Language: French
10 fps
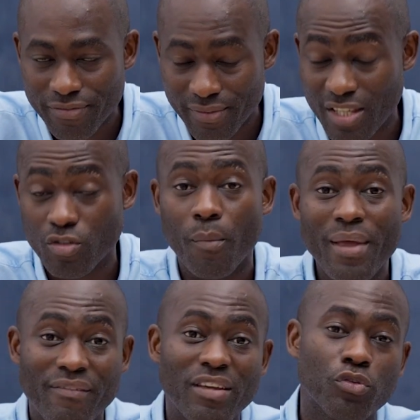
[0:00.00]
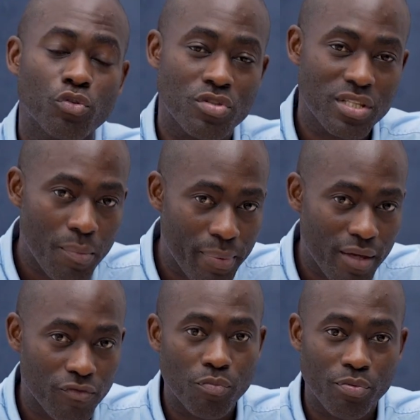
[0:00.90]
Désormais, avec votre
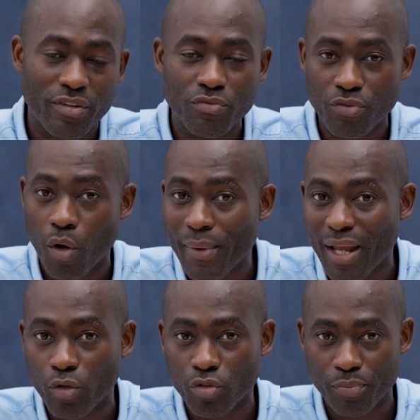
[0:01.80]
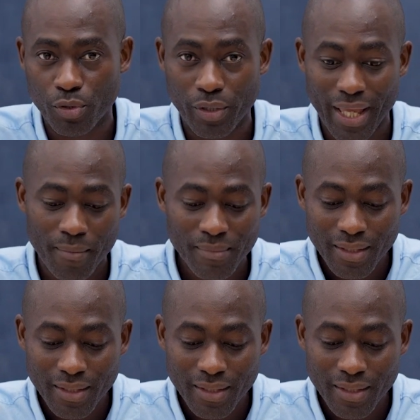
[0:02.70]
CPF, vous pouvez vous former à l'entrepreneuriat.